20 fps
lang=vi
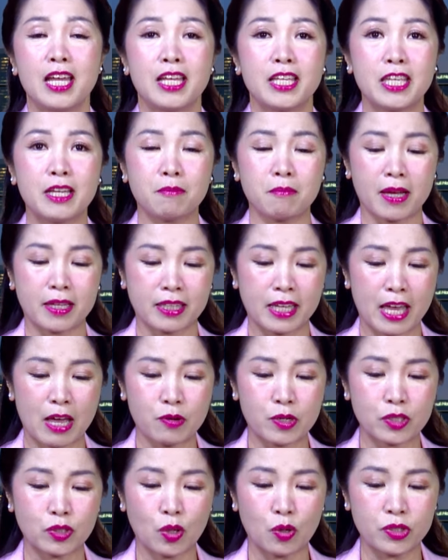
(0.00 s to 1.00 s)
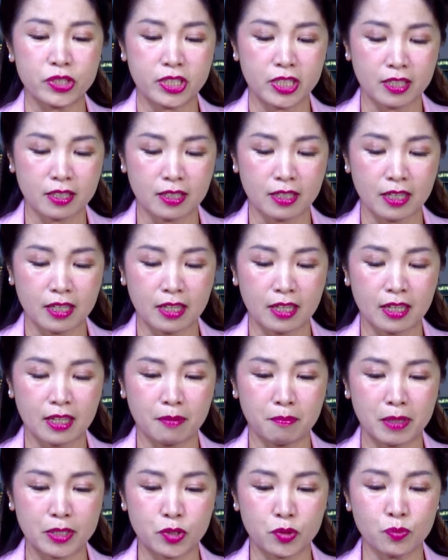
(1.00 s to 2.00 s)
Nhưng mà theo cái tổ chức
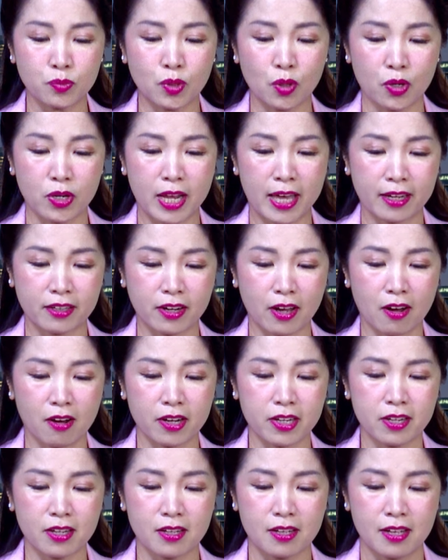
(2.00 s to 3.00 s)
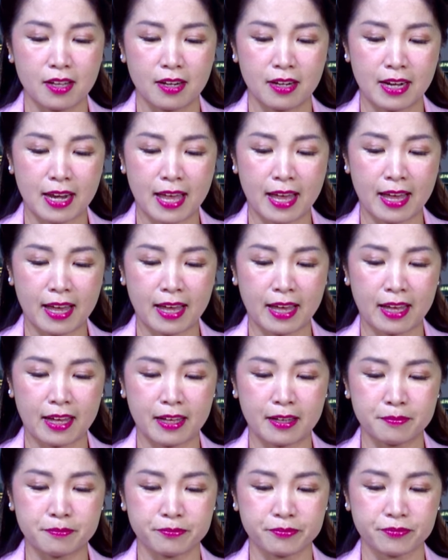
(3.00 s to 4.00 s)
uh, mà chúng tôi đang nói đó
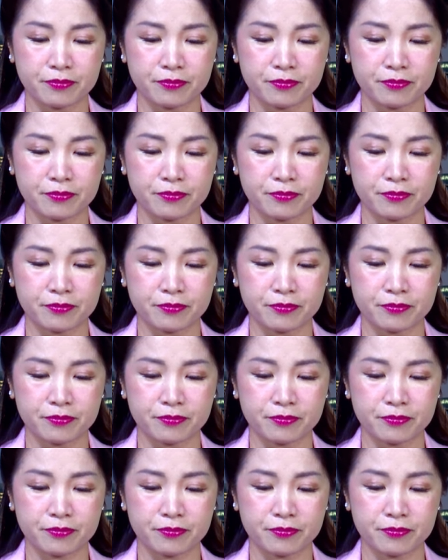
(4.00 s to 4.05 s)
là